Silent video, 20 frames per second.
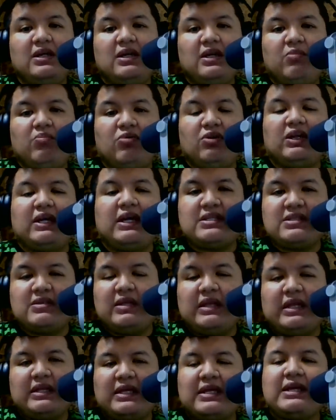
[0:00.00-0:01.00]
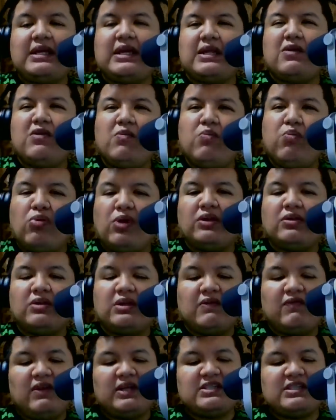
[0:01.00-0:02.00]
porque le tienen que dar un poquito
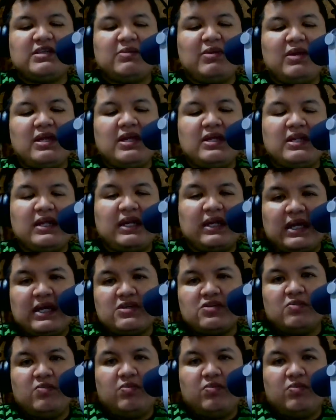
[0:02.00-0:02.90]
de flexibilidad al caso,